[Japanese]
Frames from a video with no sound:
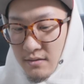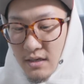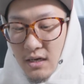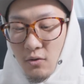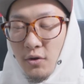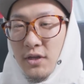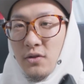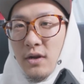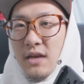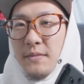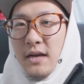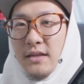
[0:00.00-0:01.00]
だから
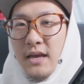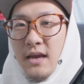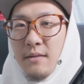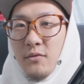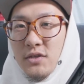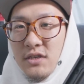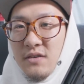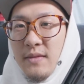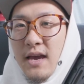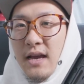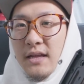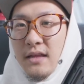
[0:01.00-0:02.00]
コインドライバーでもう締
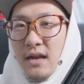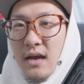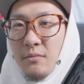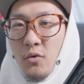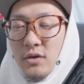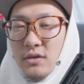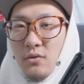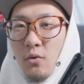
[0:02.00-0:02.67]
め上げたらもう